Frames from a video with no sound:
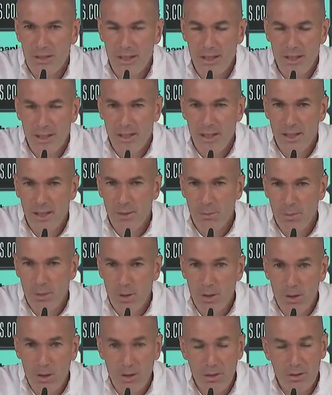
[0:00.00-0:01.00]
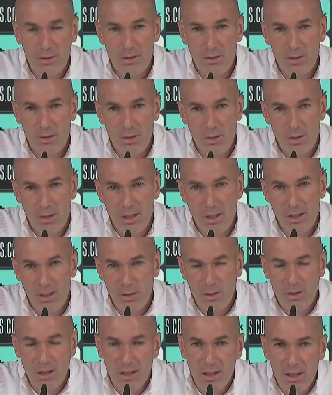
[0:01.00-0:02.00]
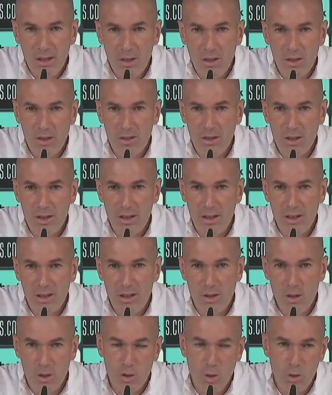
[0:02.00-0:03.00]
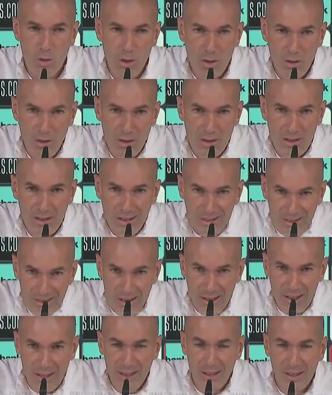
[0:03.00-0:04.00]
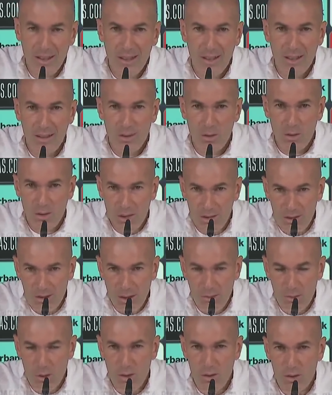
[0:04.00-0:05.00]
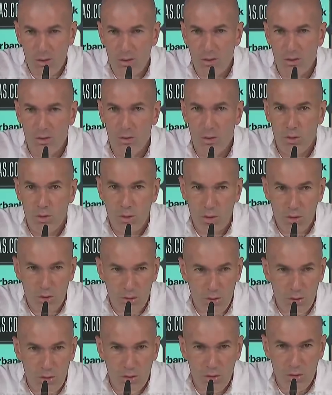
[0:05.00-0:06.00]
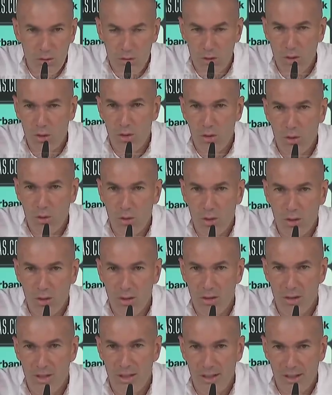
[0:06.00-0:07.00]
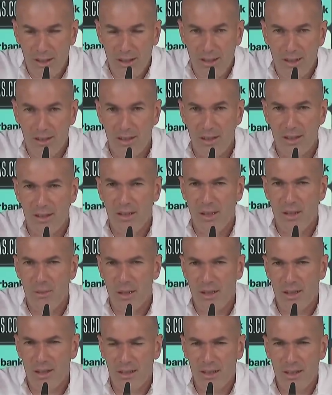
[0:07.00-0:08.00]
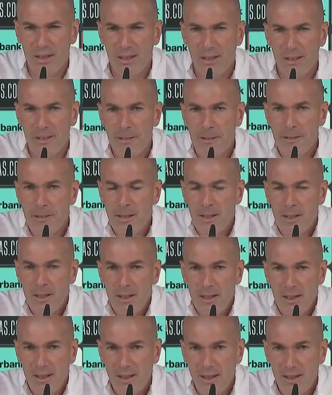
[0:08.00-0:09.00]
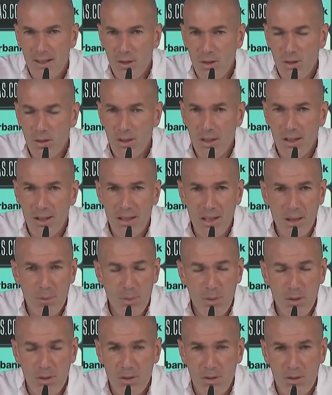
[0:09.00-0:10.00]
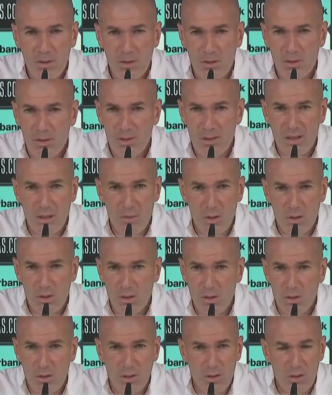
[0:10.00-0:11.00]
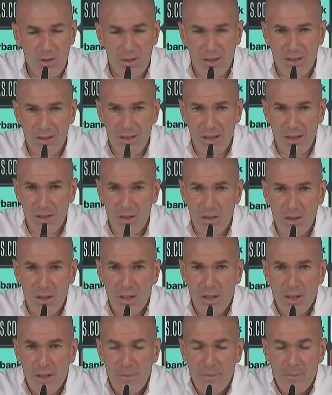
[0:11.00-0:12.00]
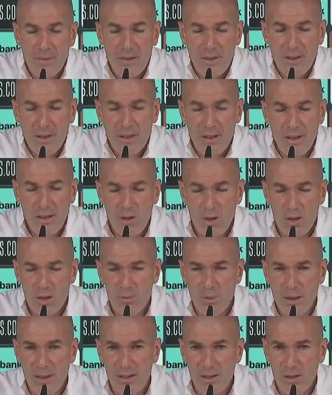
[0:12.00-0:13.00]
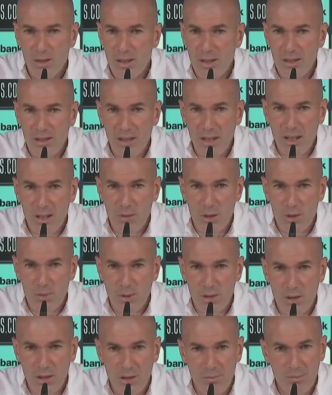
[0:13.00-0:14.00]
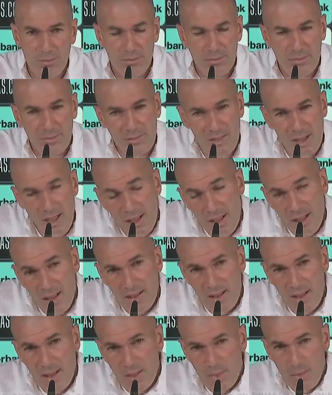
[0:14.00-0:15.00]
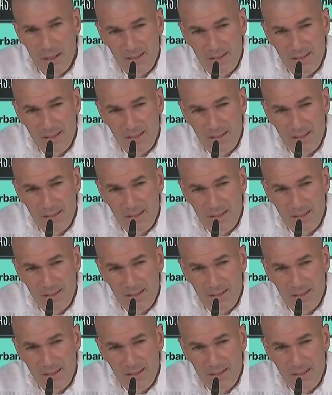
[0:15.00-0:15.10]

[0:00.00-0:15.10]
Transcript: eh, pero lo que yo te digo y los jugadores que están aquí, lo que estamos nosotros, no solo los jugadores, la gente que trabaja aquí alrededor del equipo, nosotros estamos solo concentrados en los partidos que tenemos, porque ya, ya es